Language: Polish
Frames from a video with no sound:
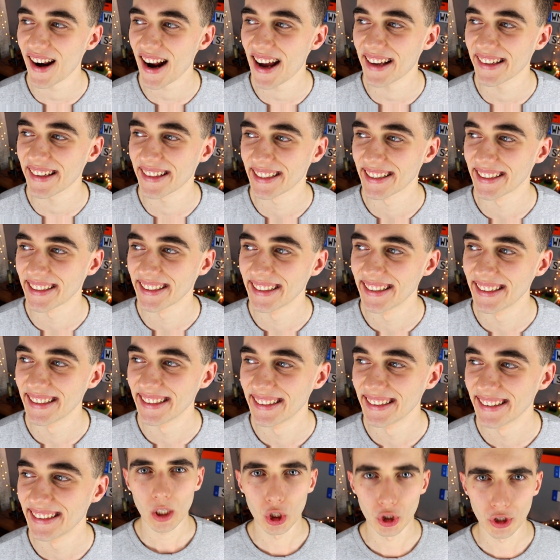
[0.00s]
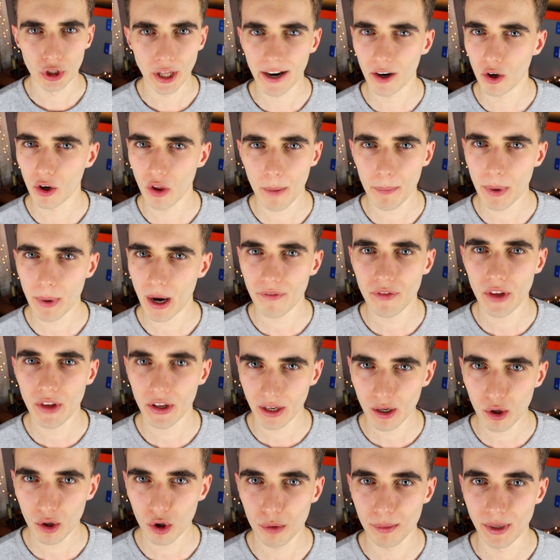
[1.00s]
razy. I tego naprawdę
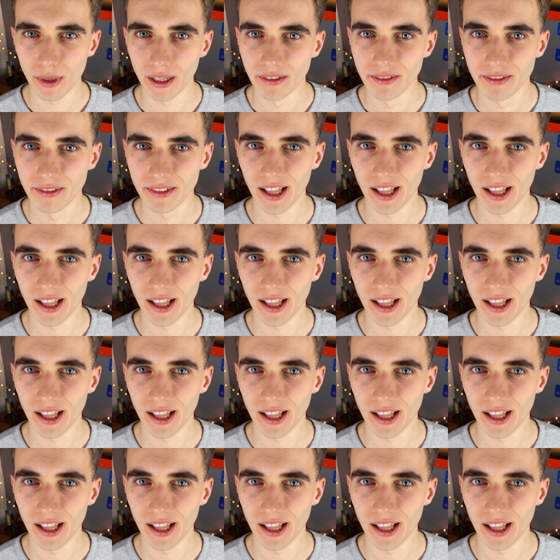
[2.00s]
nie lubię.